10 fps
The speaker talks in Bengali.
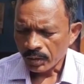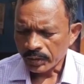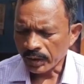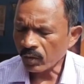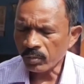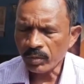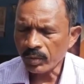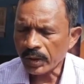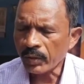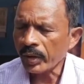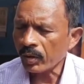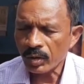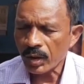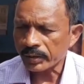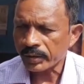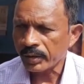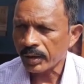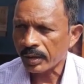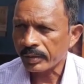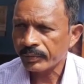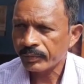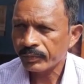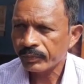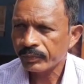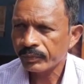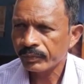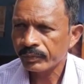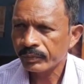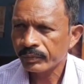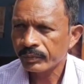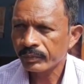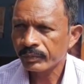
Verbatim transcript: সেরকম কেউ এখনো আসেনি আর চিকিৎসা